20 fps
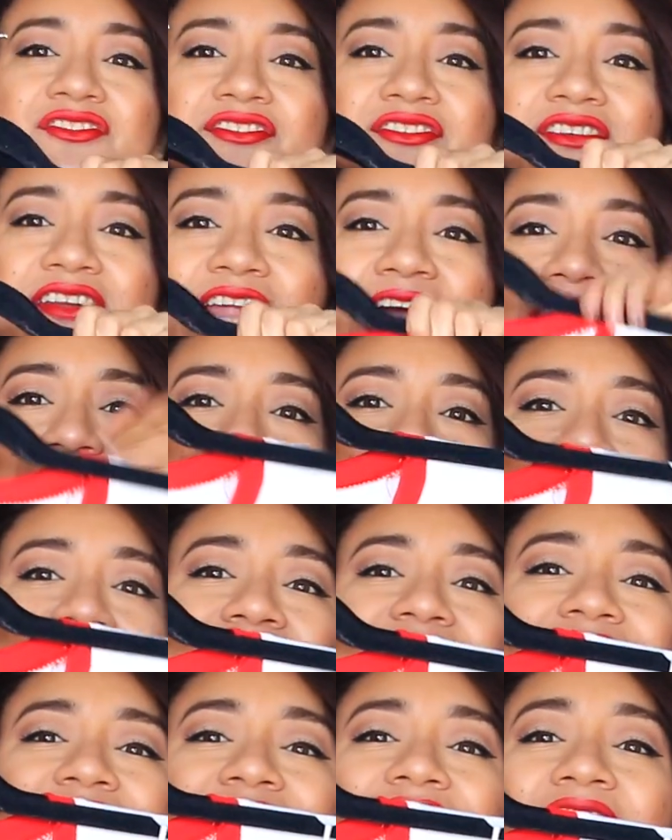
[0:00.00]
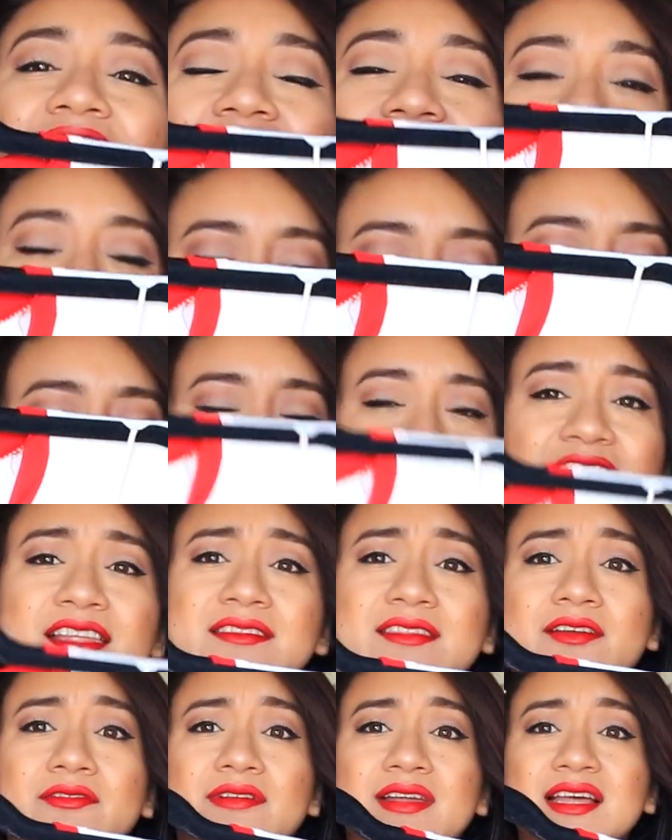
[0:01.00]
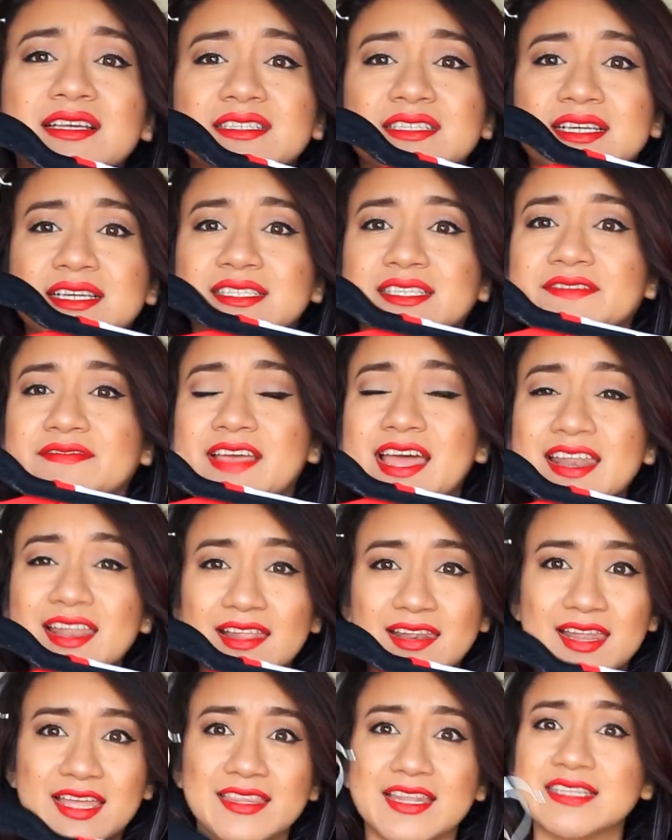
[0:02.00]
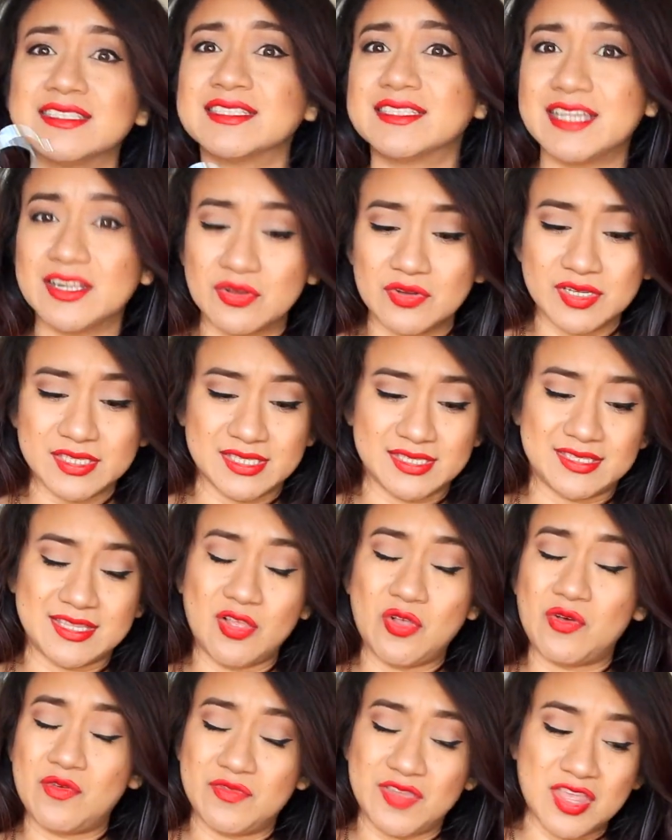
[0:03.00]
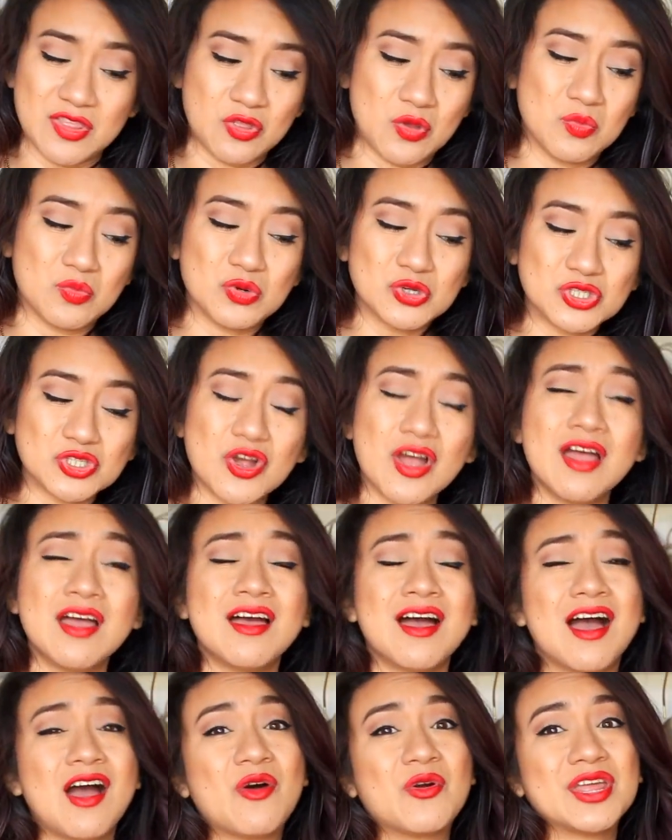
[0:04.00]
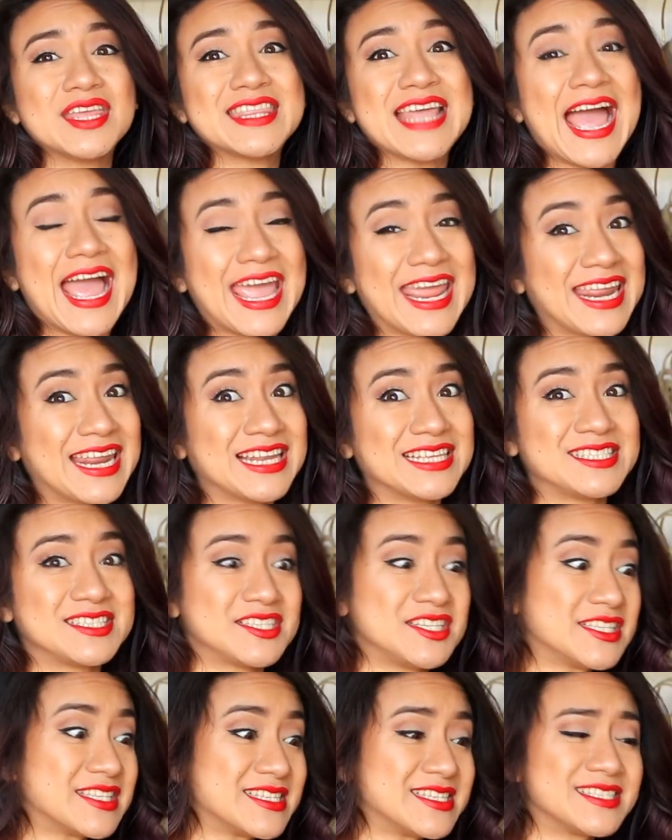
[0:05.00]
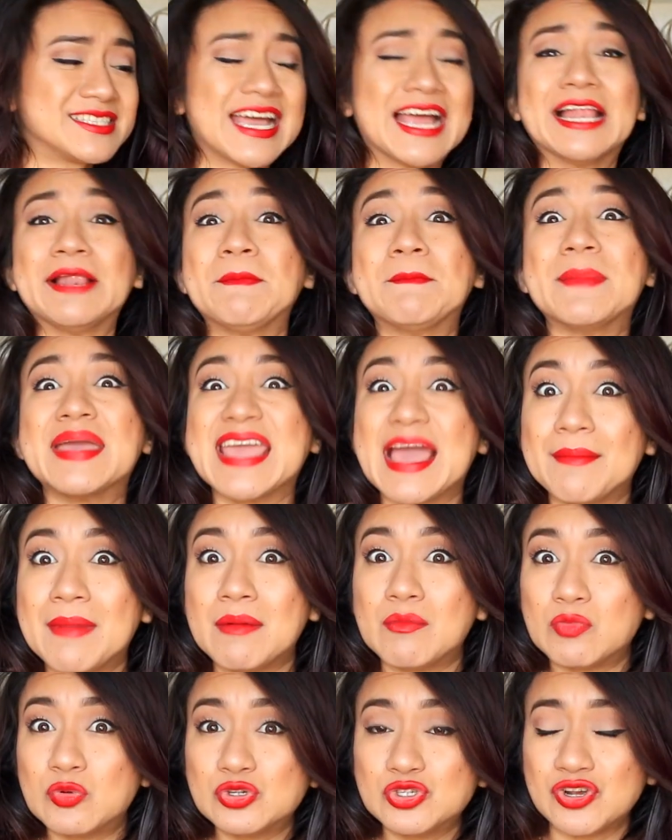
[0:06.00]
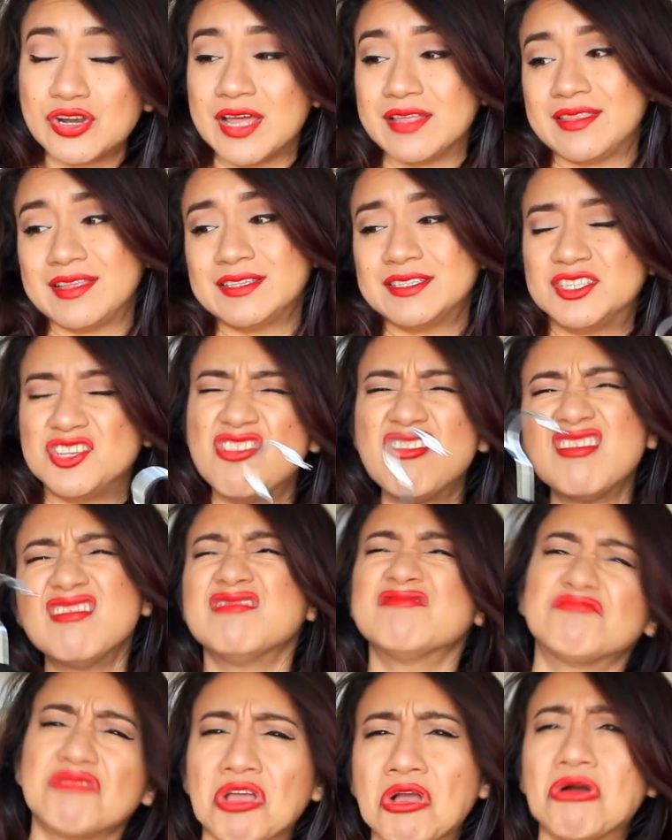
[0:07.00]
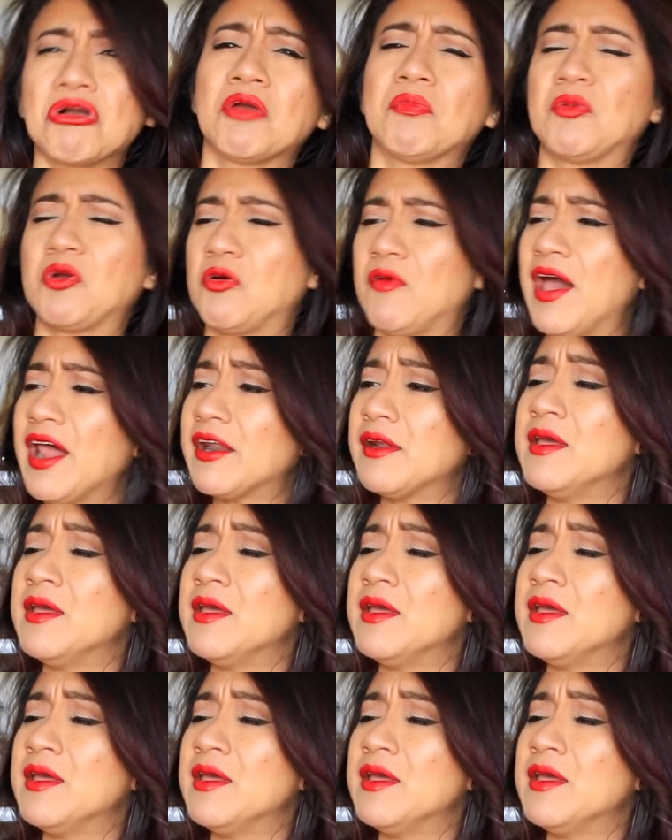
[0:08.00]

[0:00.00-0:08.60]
con esta cosa de lentejuelas y que se vean las letras, es algo que se está viendo mucho ahorita en el street style, me llama mucho la atención tengo que probar.